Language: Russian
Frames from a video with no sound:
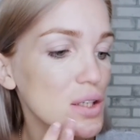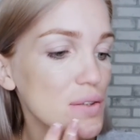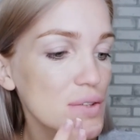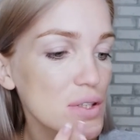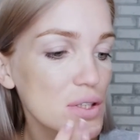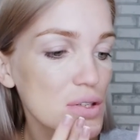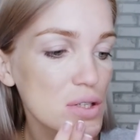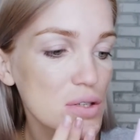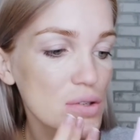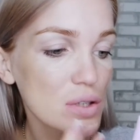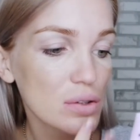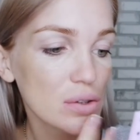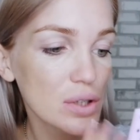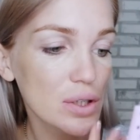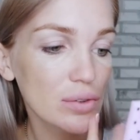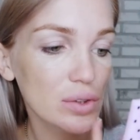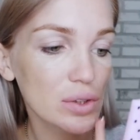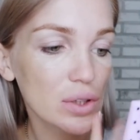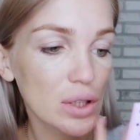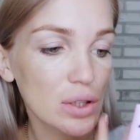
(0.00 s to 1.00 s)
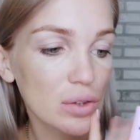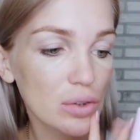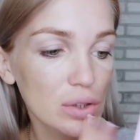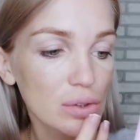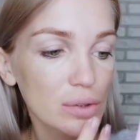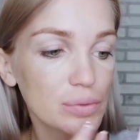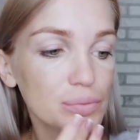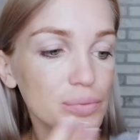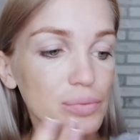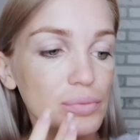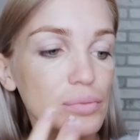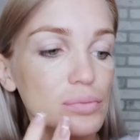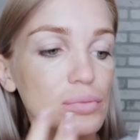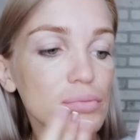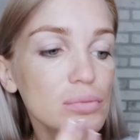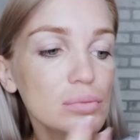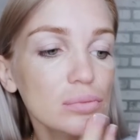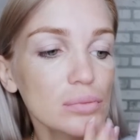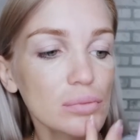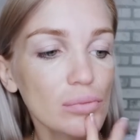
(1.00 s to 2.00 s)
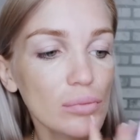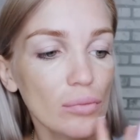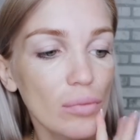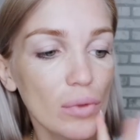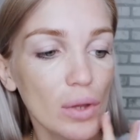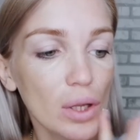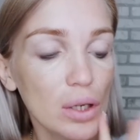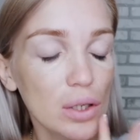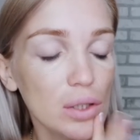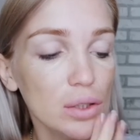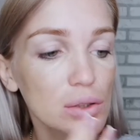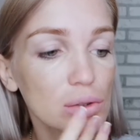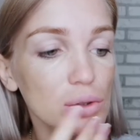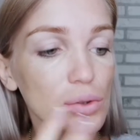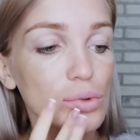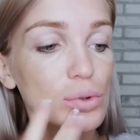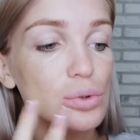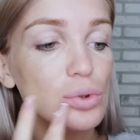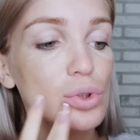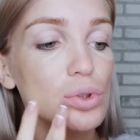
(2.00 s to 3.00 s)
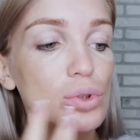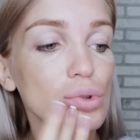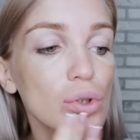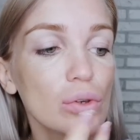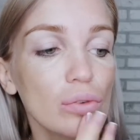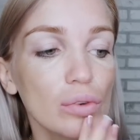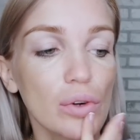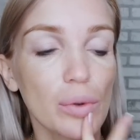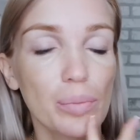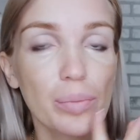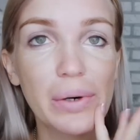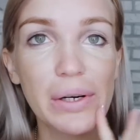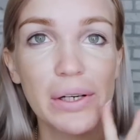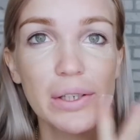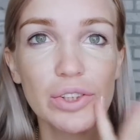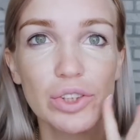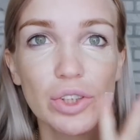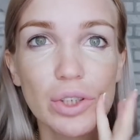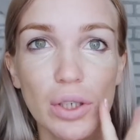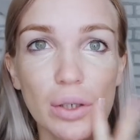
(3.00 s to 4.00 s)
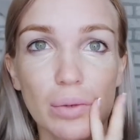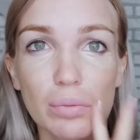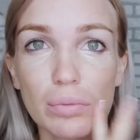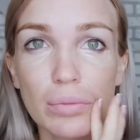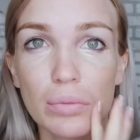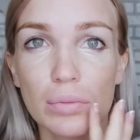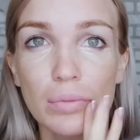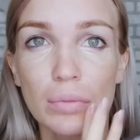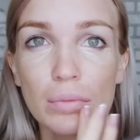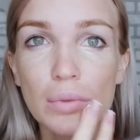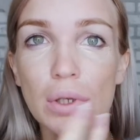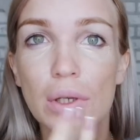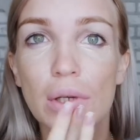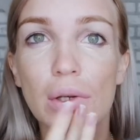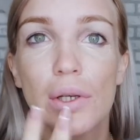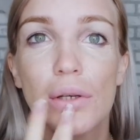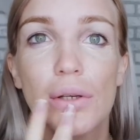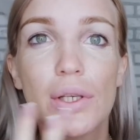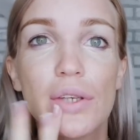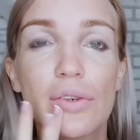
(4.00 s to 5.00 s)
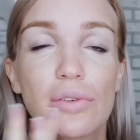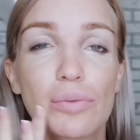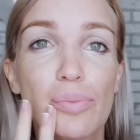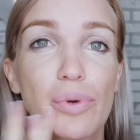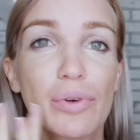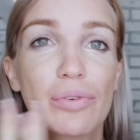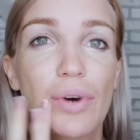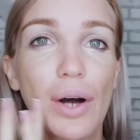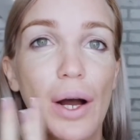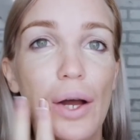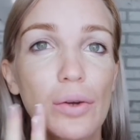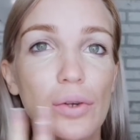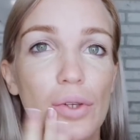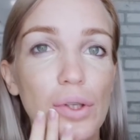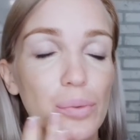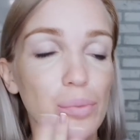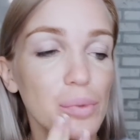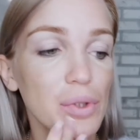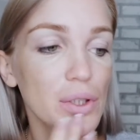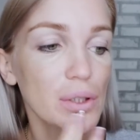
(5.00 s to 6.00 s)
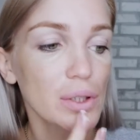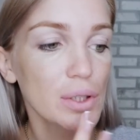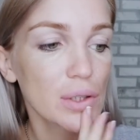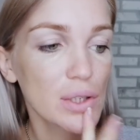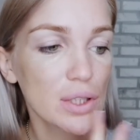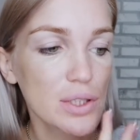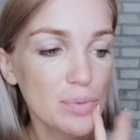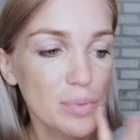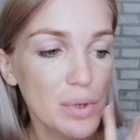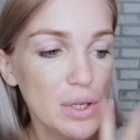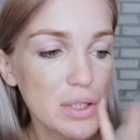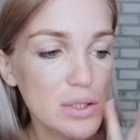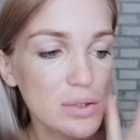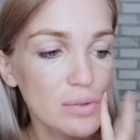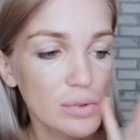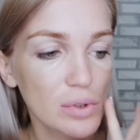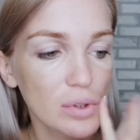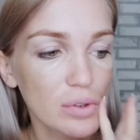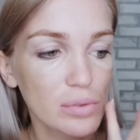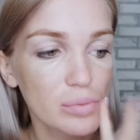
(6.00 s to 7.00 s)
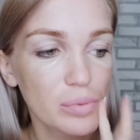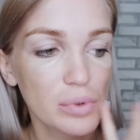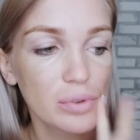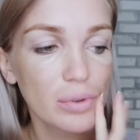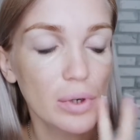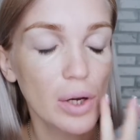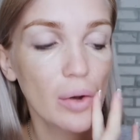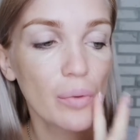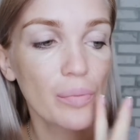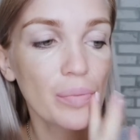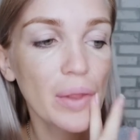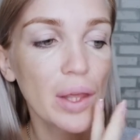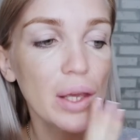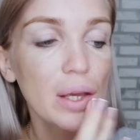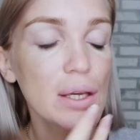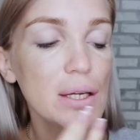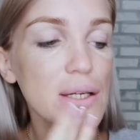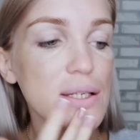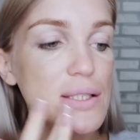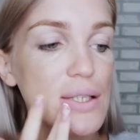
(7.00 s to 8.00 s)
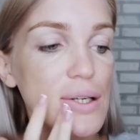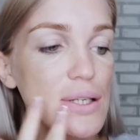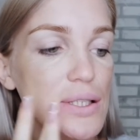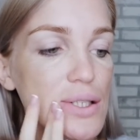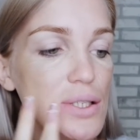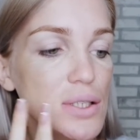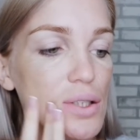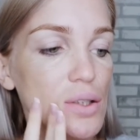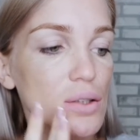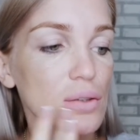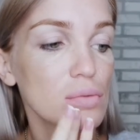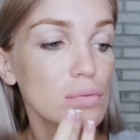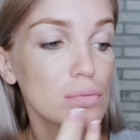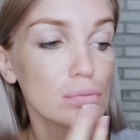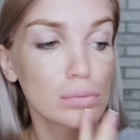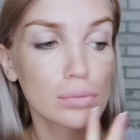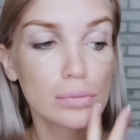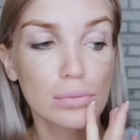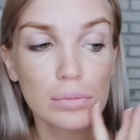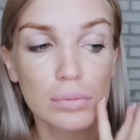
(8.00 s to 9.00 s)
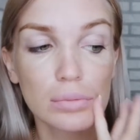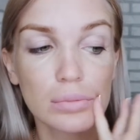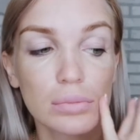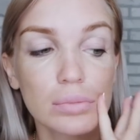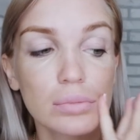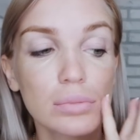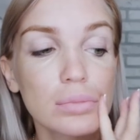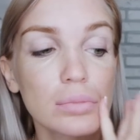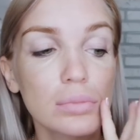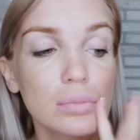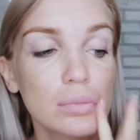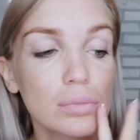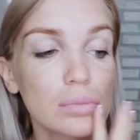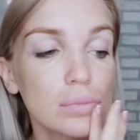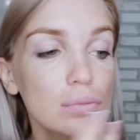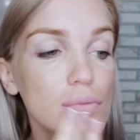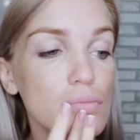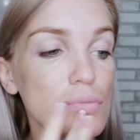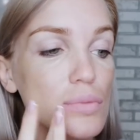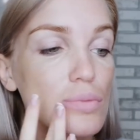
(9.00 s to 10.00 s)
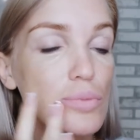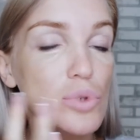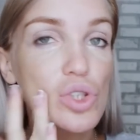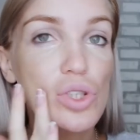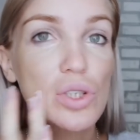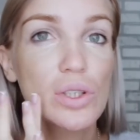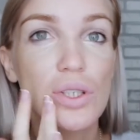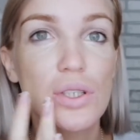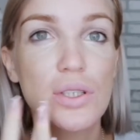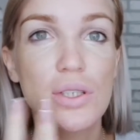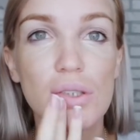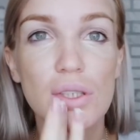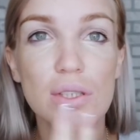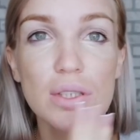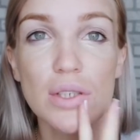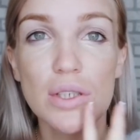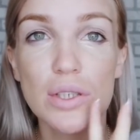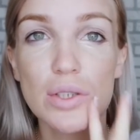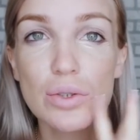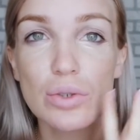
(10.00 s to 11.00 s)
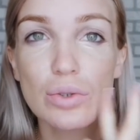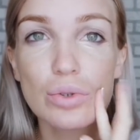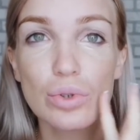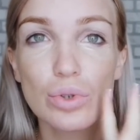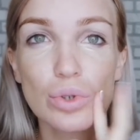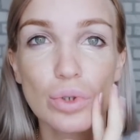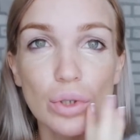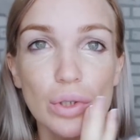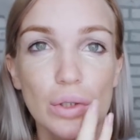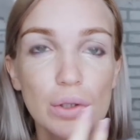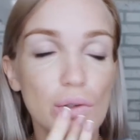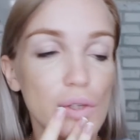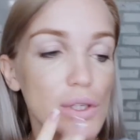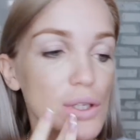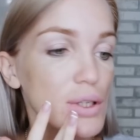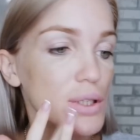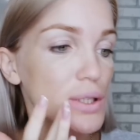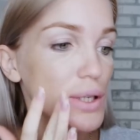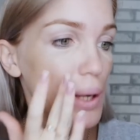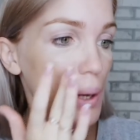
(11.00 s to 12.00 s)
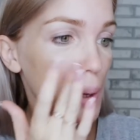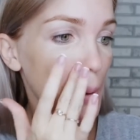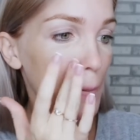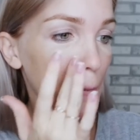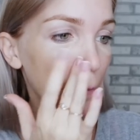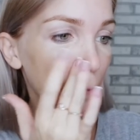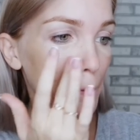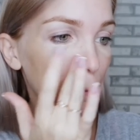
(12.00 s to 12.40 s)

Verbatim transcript: И все. И вот так вот растушевываю пальчиком. И вбиваю именно, не размазываю, а вбиваю. Кстати, можно это делать кистью еще, которая для